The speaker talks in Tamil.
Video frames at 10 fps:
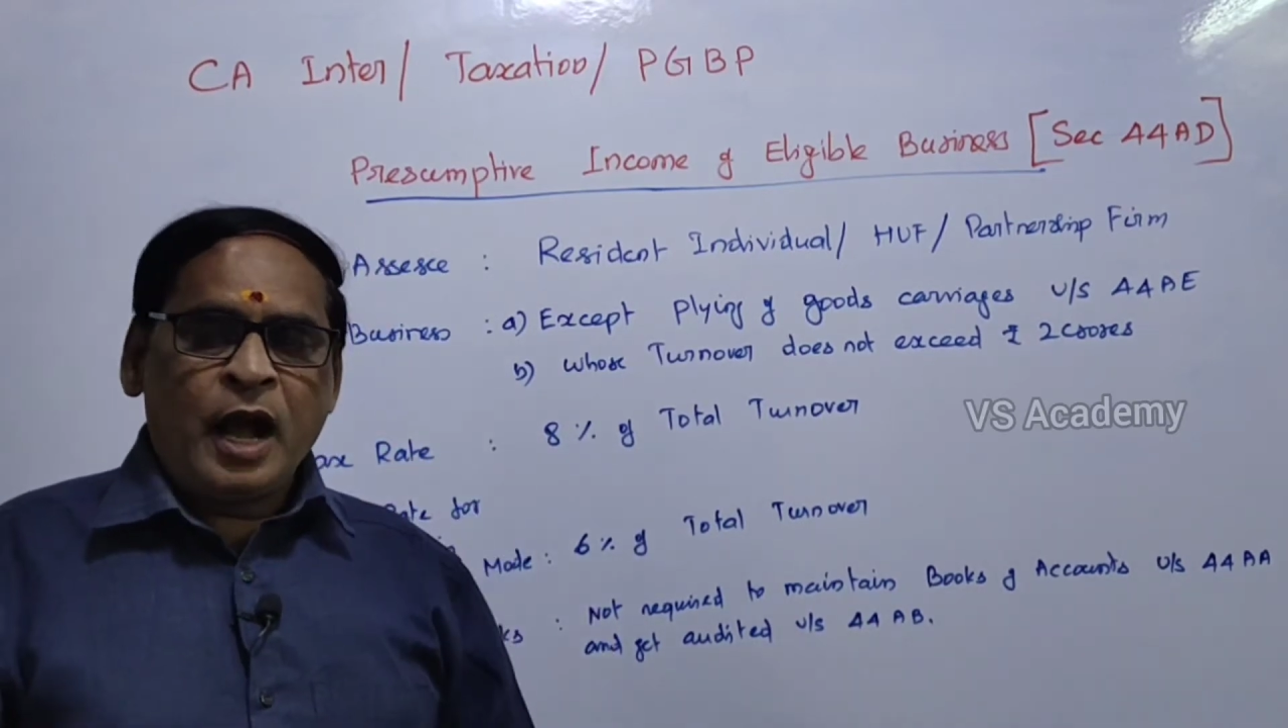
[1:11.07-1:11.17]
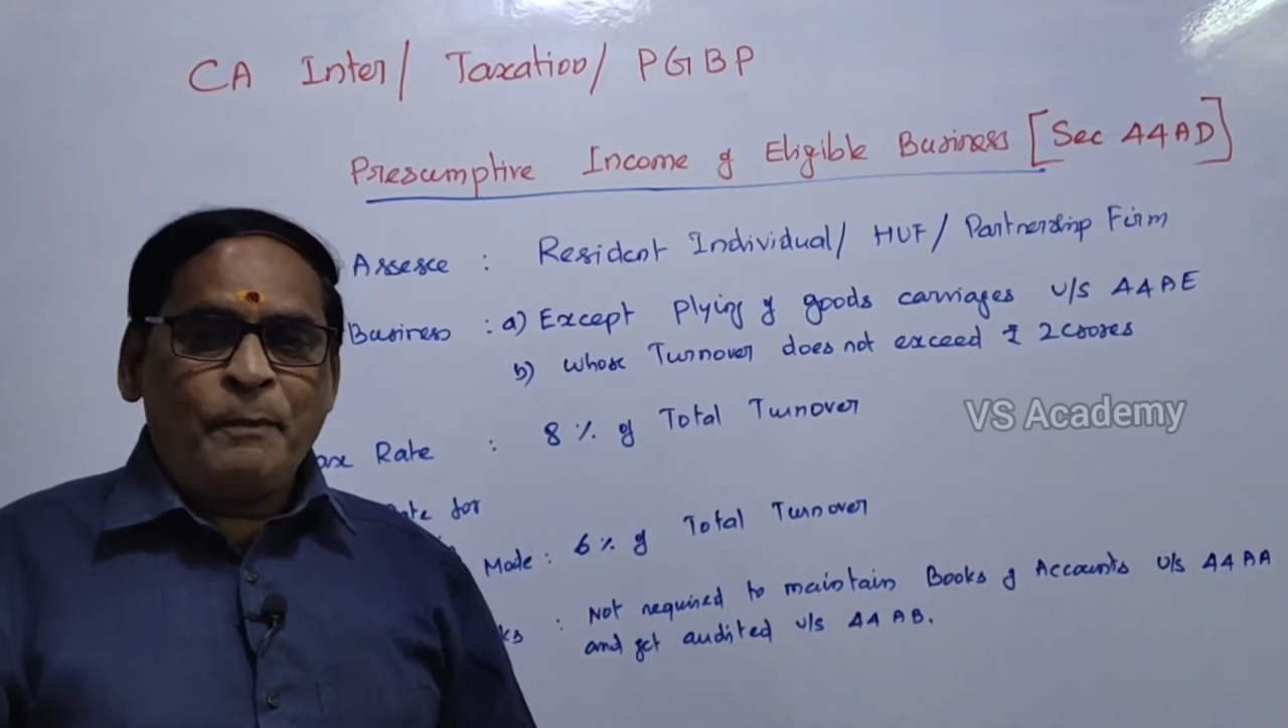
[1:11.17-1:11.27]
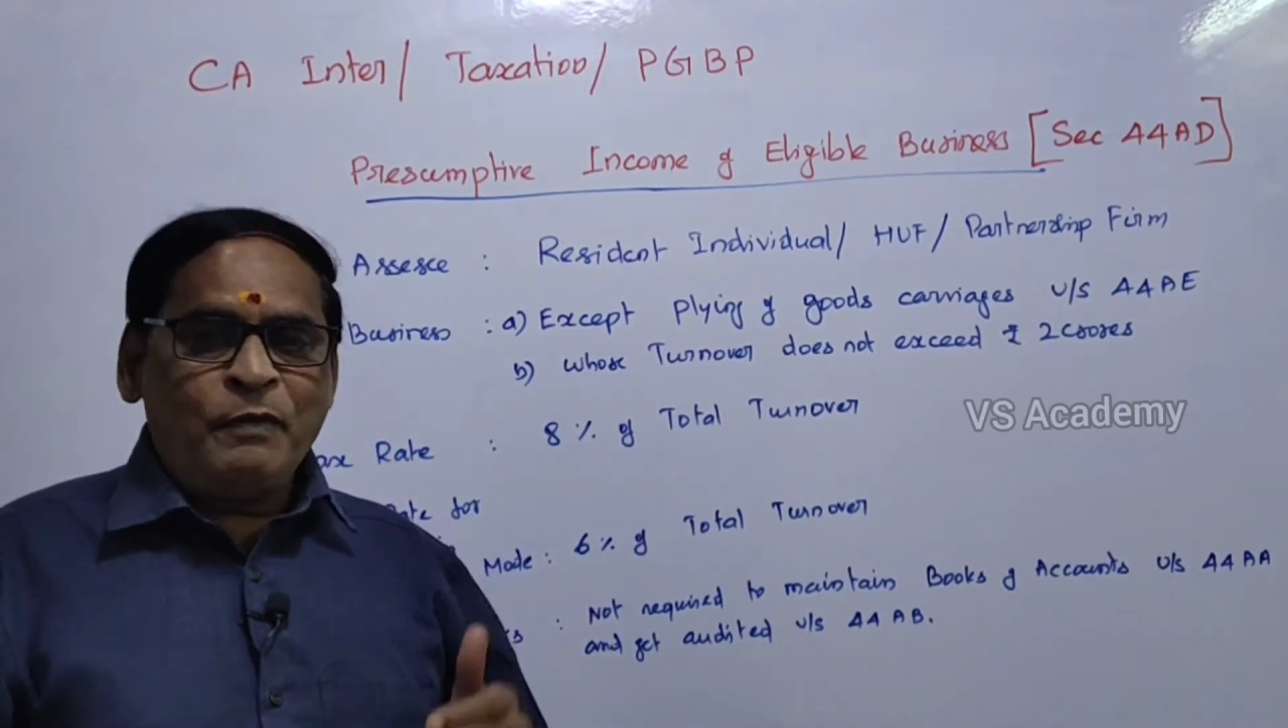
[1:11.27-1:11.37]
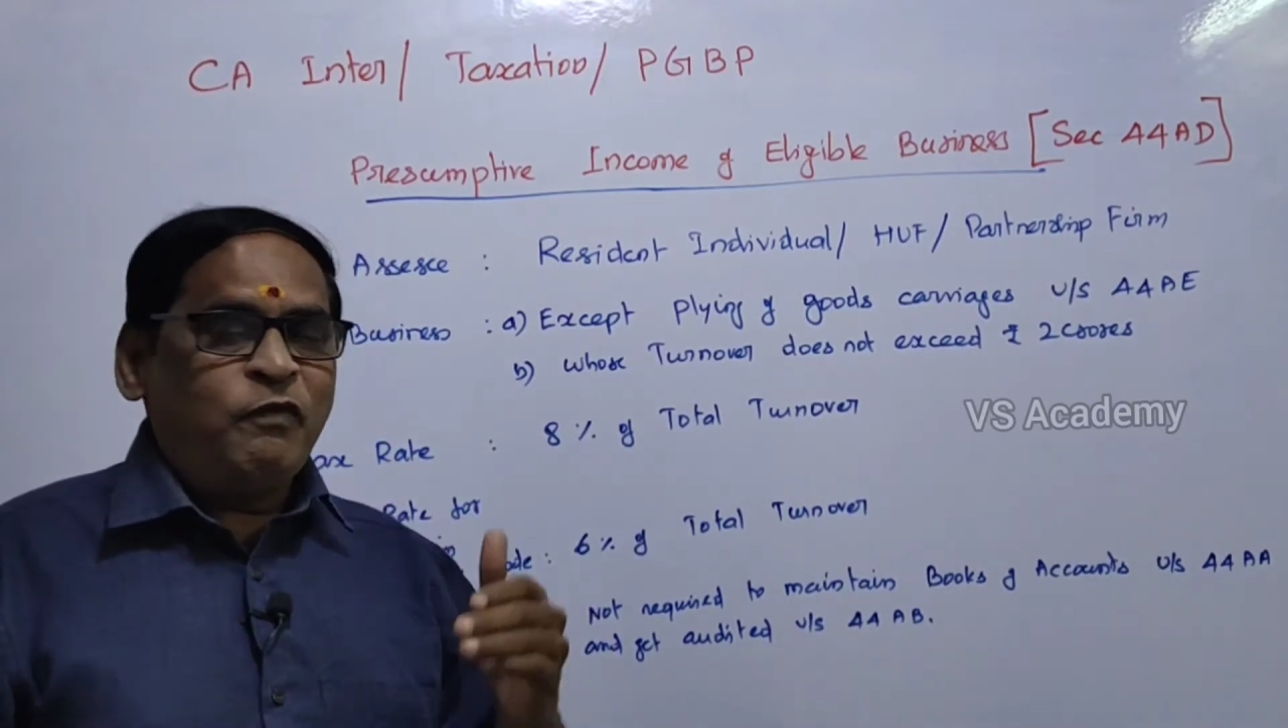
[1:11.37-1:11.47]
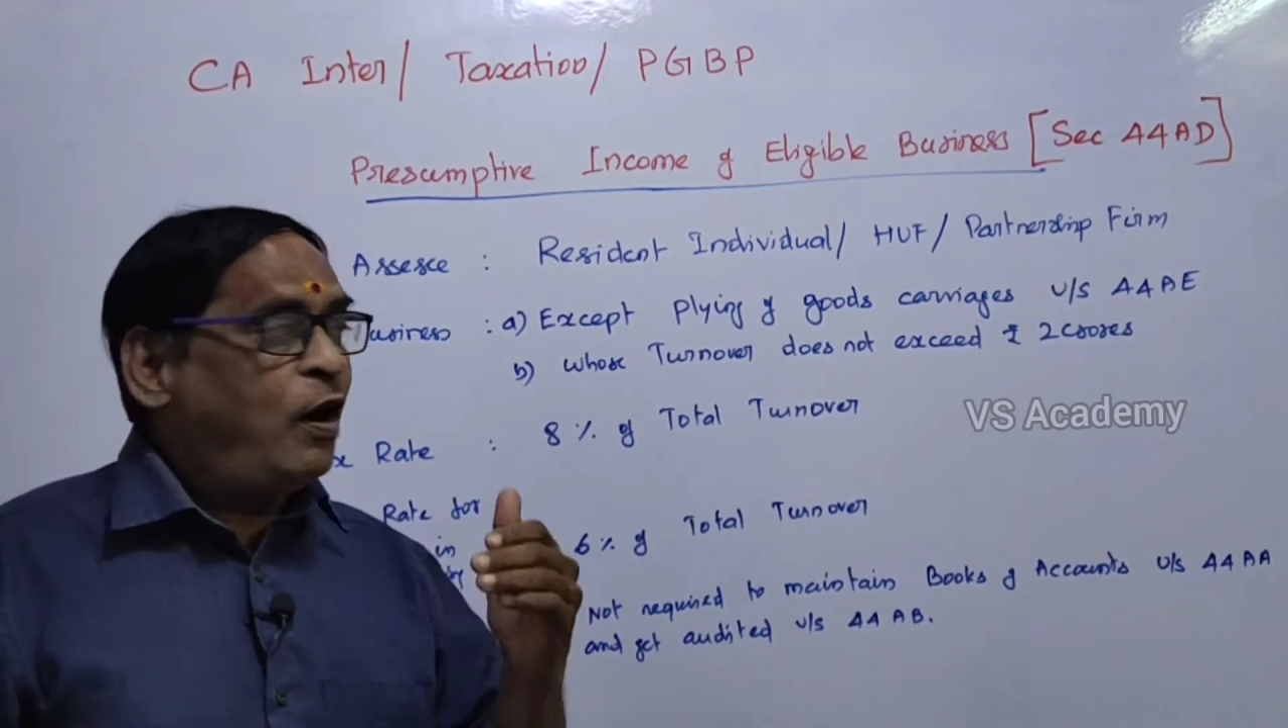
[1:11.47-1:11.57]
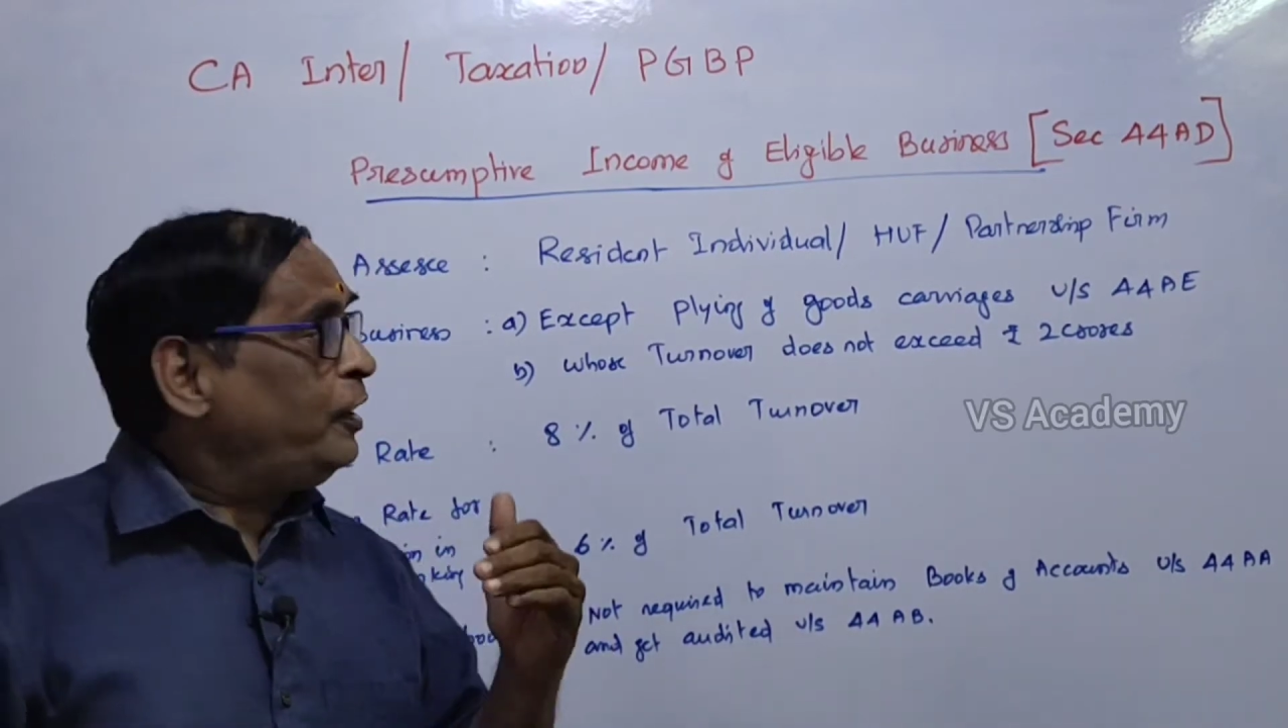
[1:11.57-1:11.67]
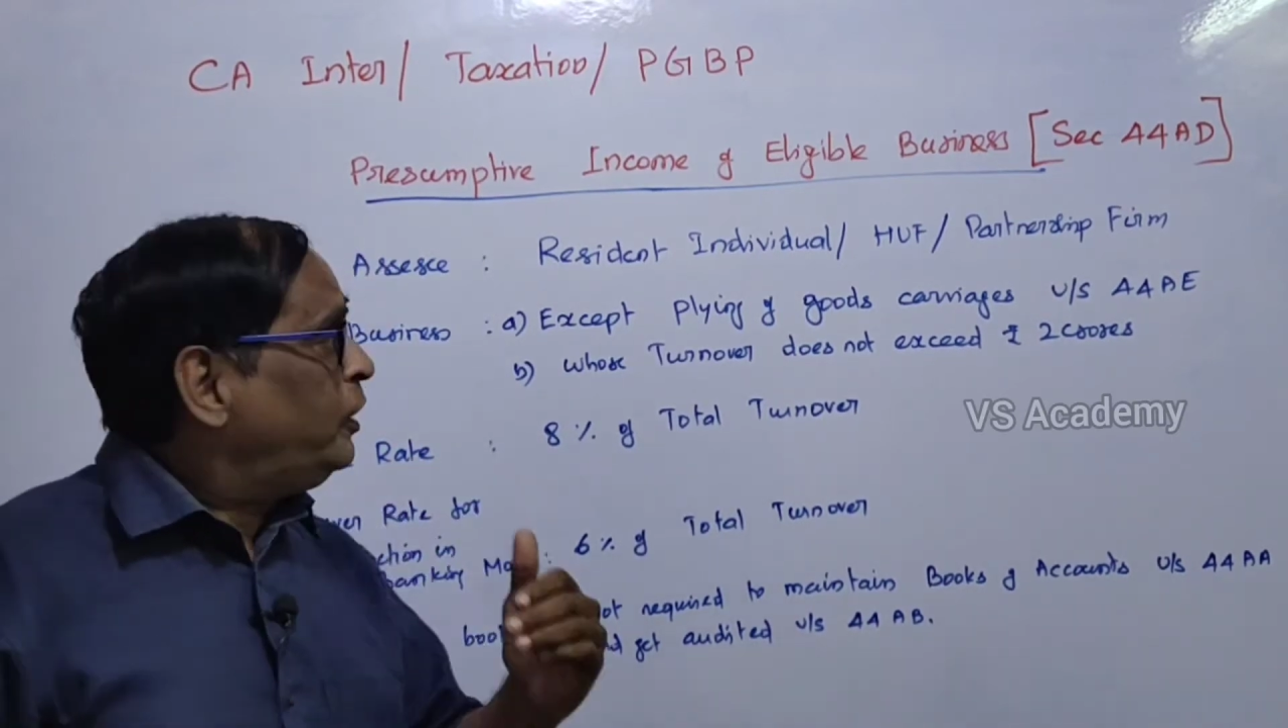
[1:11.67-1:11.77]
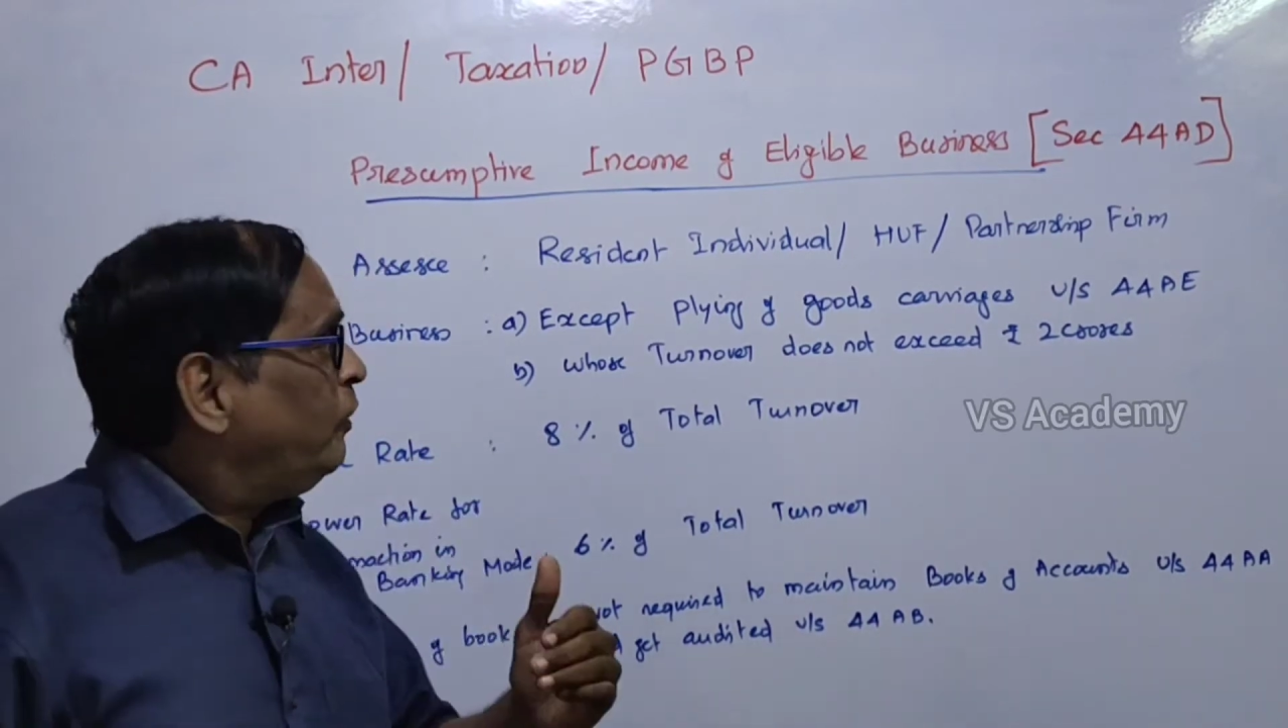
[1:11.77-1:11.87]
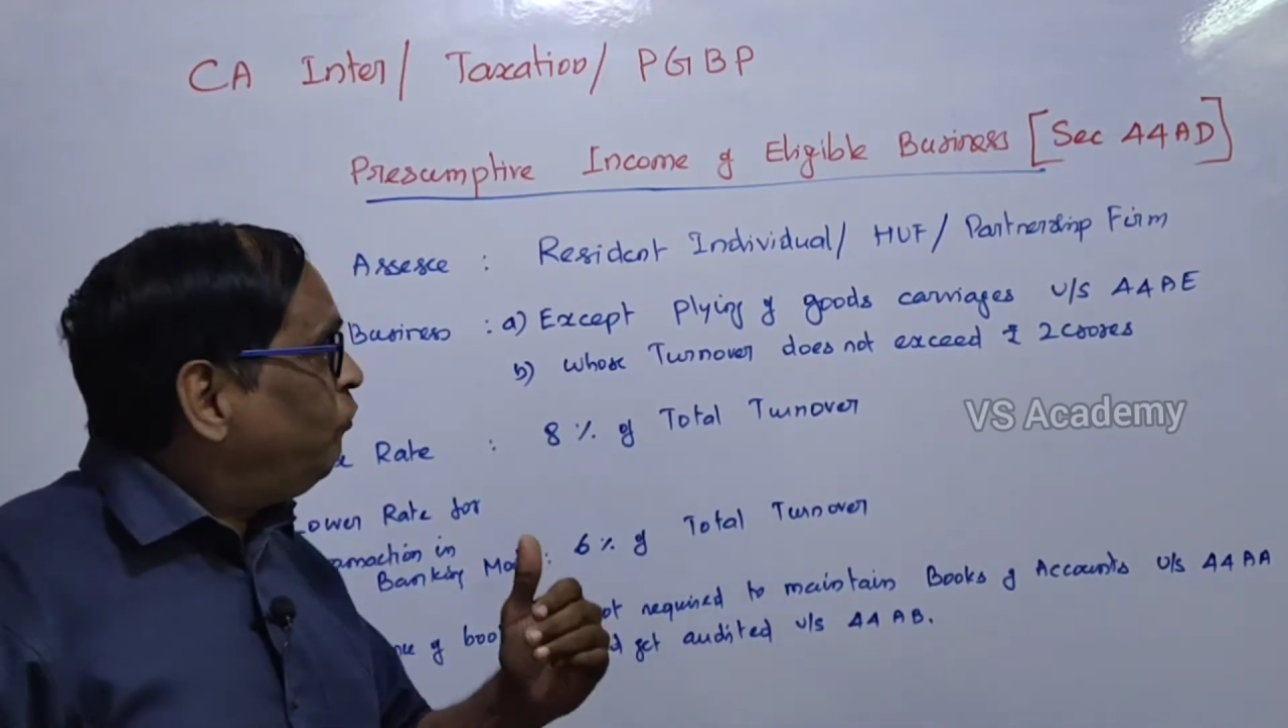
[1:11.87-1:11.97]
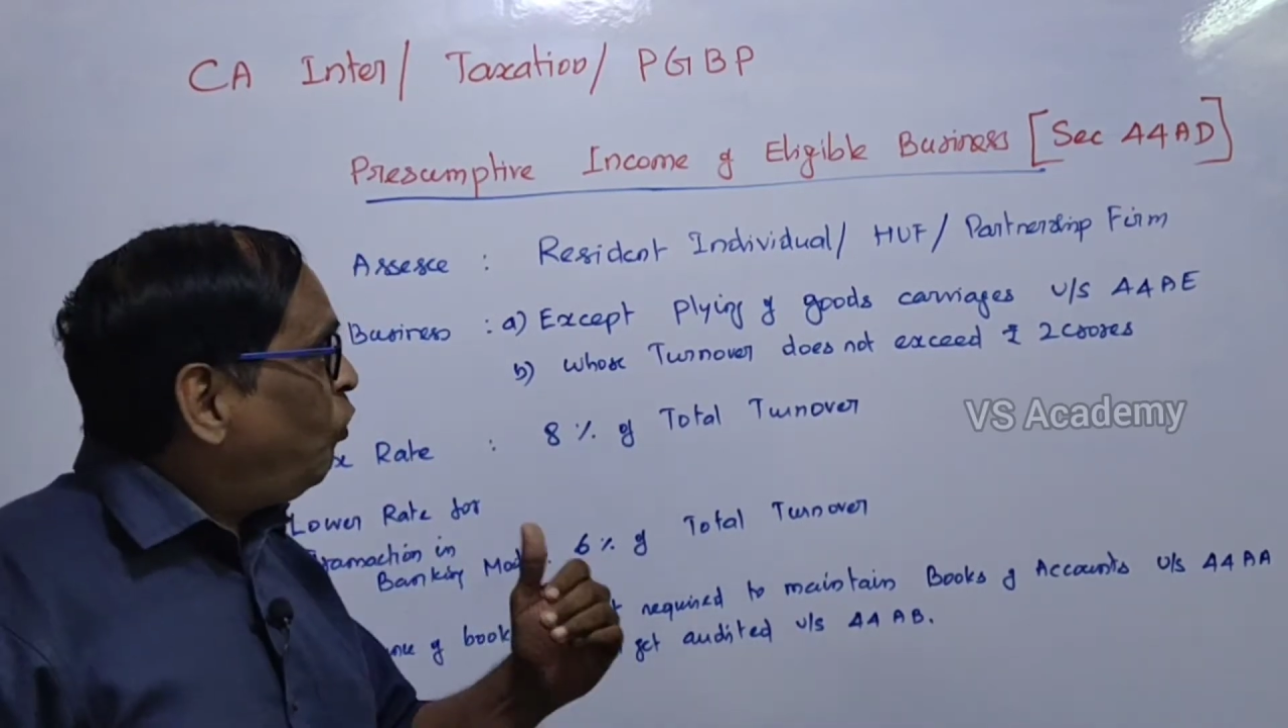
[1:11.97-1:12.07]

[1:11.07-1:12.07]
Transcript: அப்போ ஃபார்ட்டி